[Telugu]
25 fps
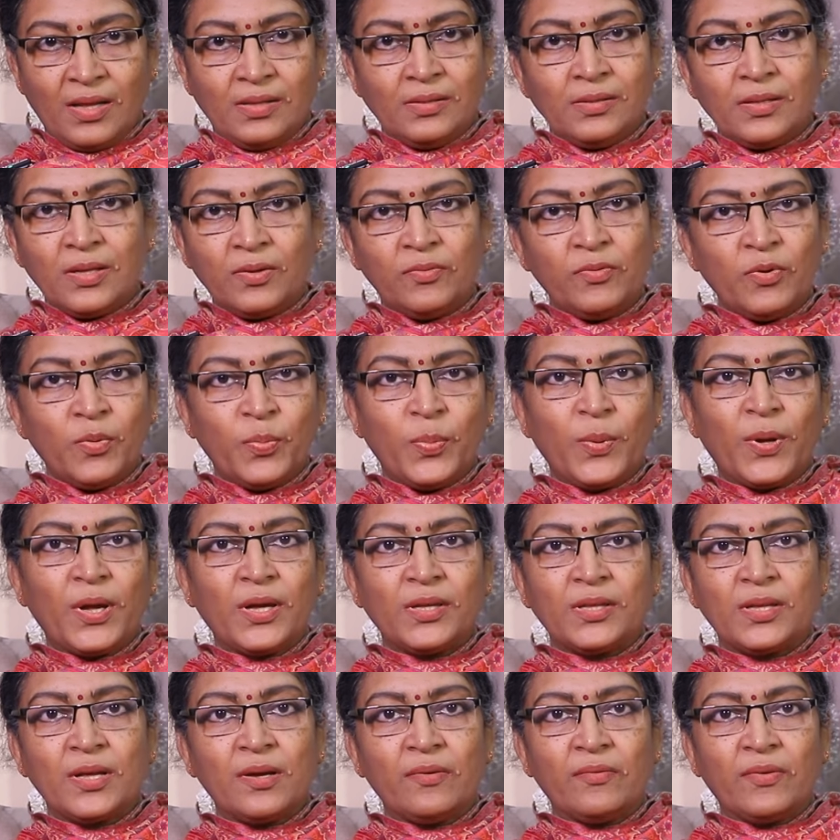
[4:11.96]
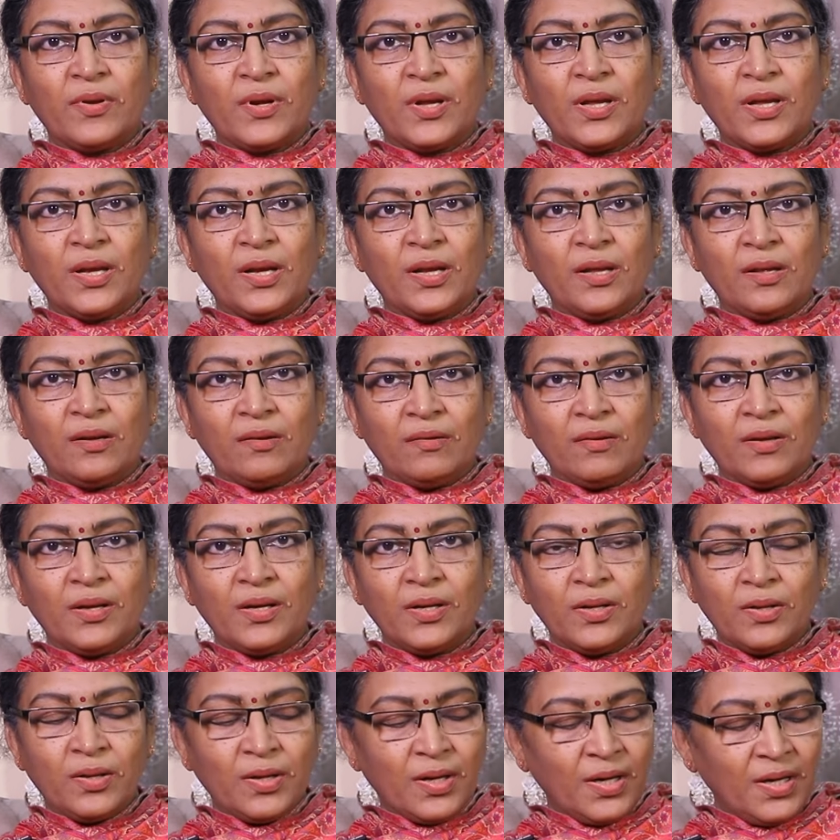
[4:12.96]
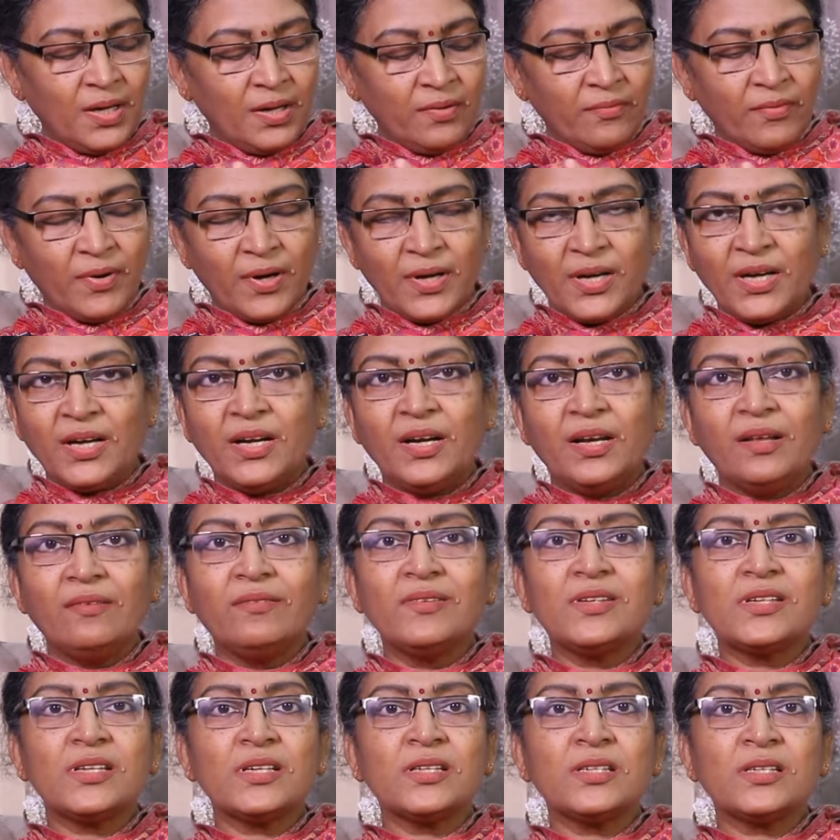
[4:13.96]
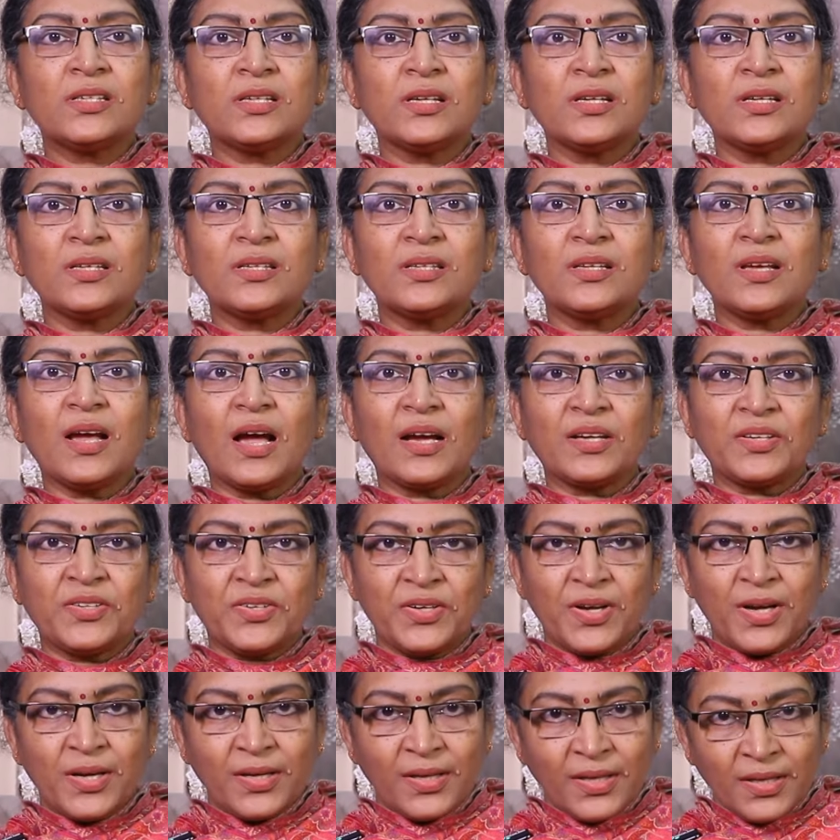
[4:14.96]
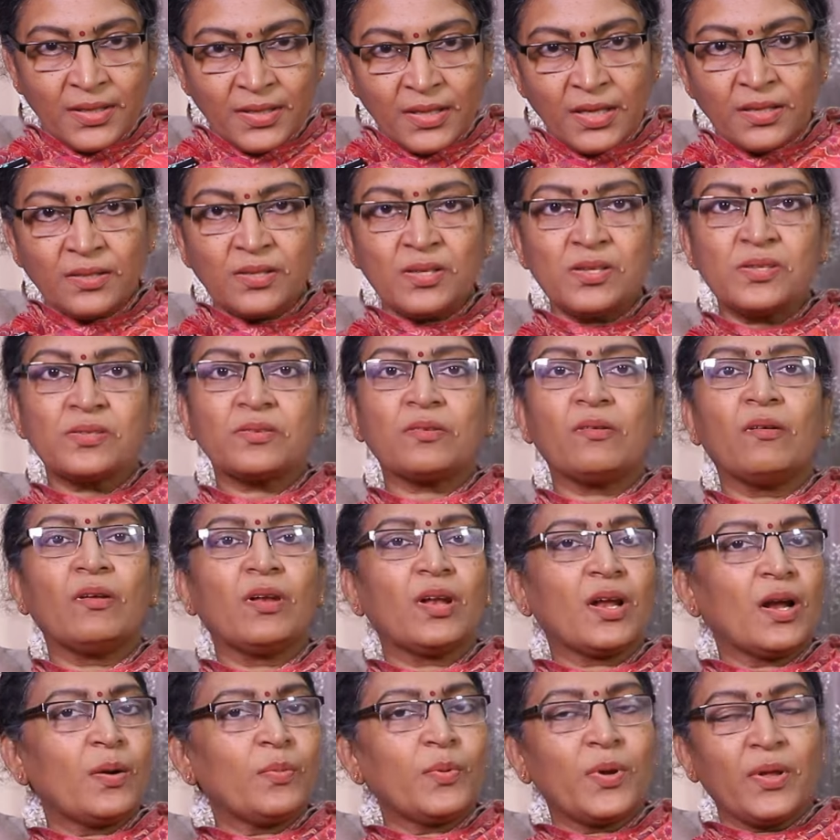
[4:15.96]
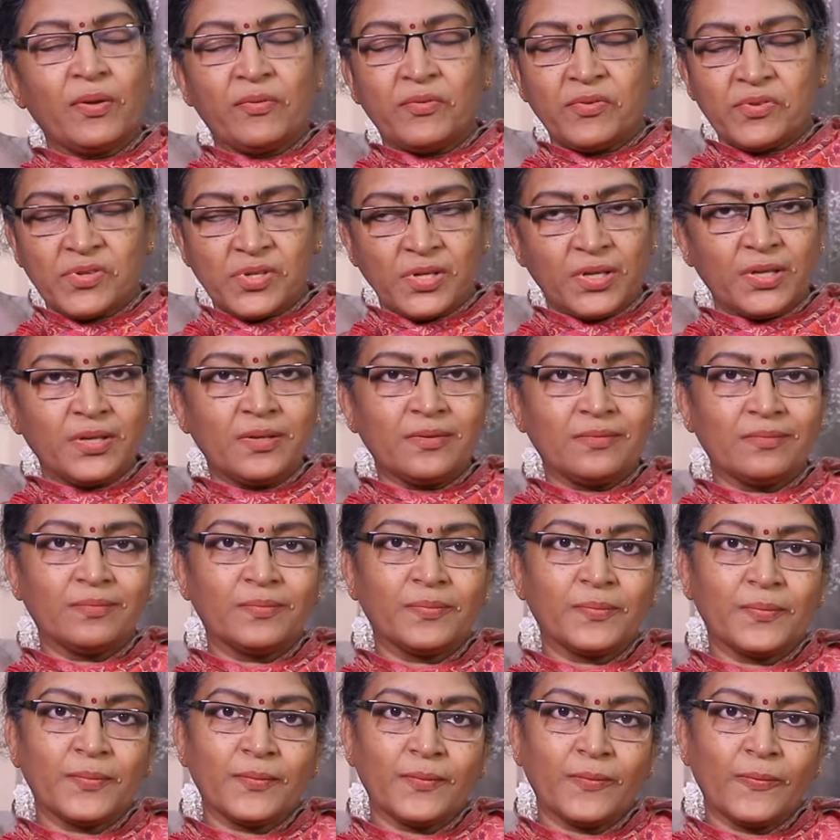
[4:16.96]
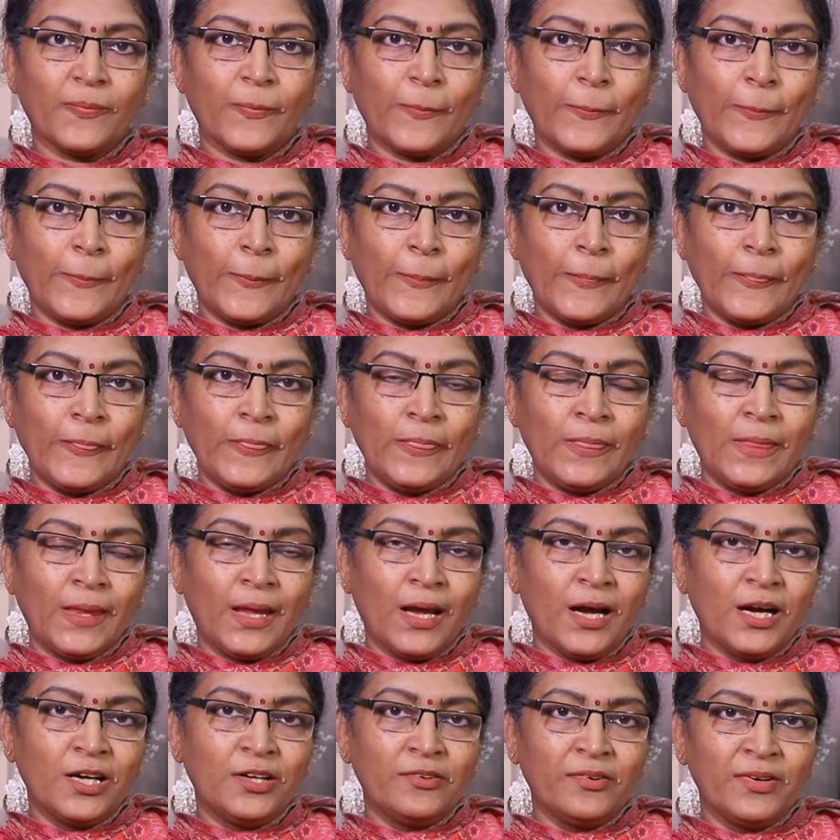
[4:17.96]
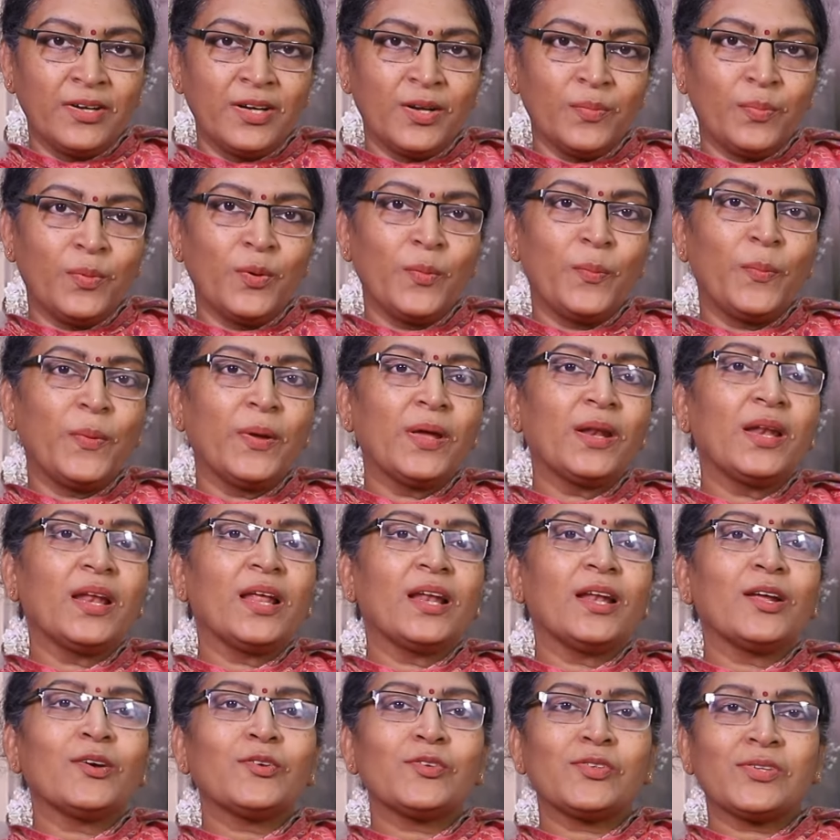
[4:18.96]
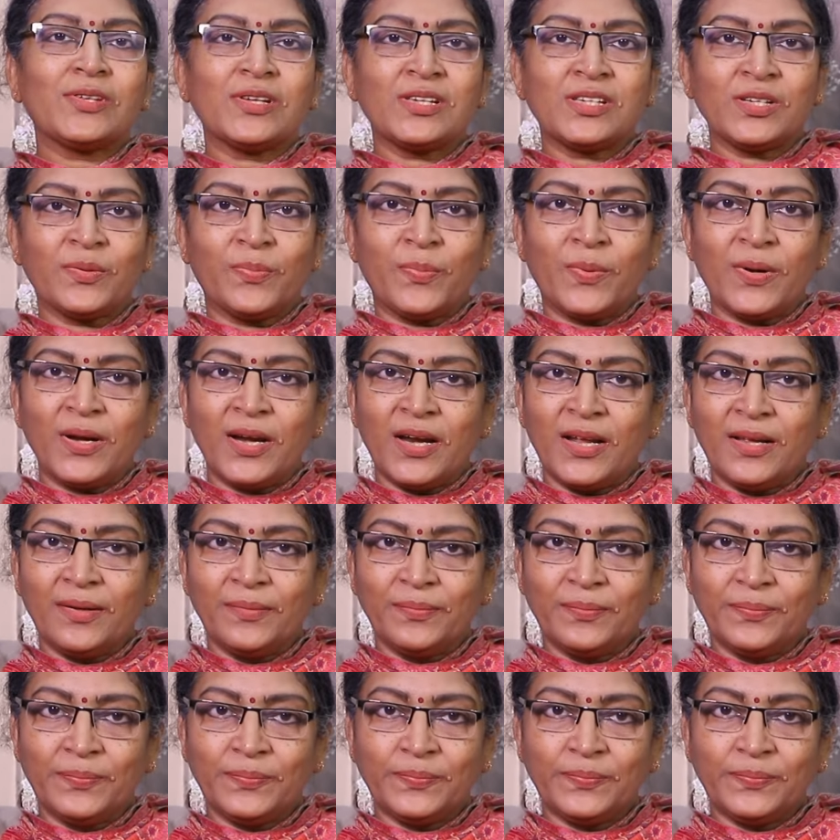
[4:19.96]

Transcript: అంత ఓపిక అయితే ఎవరికీ లేదు ఎందుకంటే వాటిని డివిజన్స్ చేసి అక్షరాలను కిందకి తీసుకోవాలి కాబట్టి ఎవరు చేయరు అటువంటిప్పుడు పేర్లు ఎలా వస్తాయి చెప్పండి